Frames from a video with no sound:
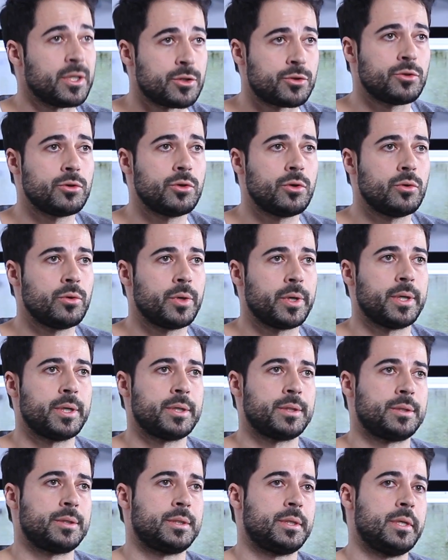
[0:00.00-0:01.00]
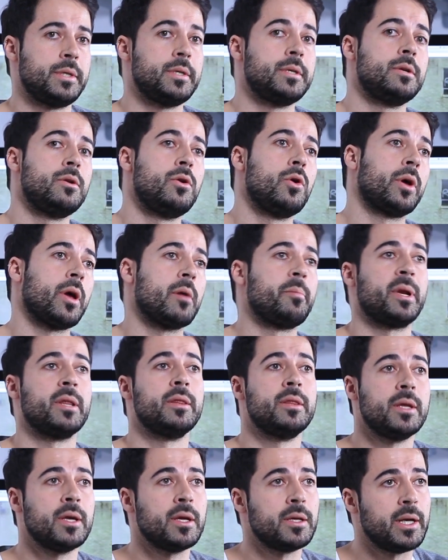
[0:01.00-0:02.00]
Eso, sin lo que
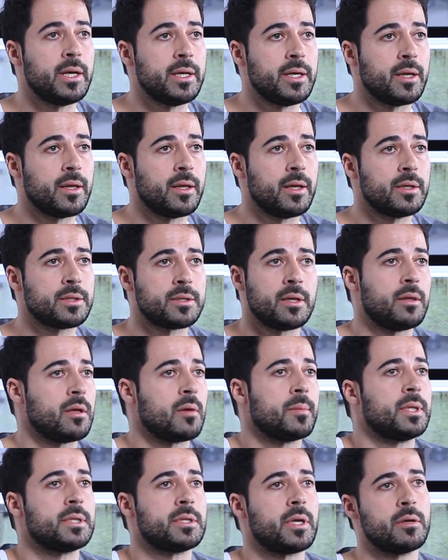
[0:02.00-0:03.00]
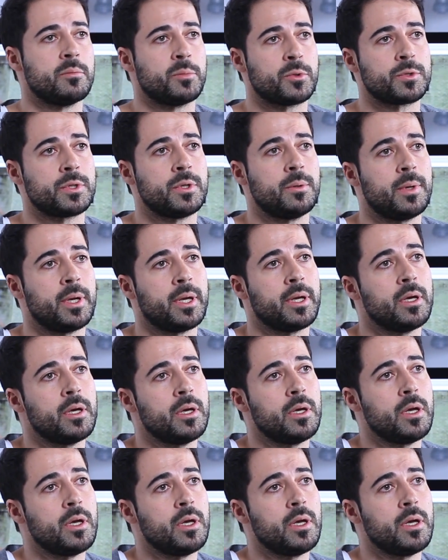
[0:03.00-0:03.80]
aprendí en el IED, sencillamente sería imposible.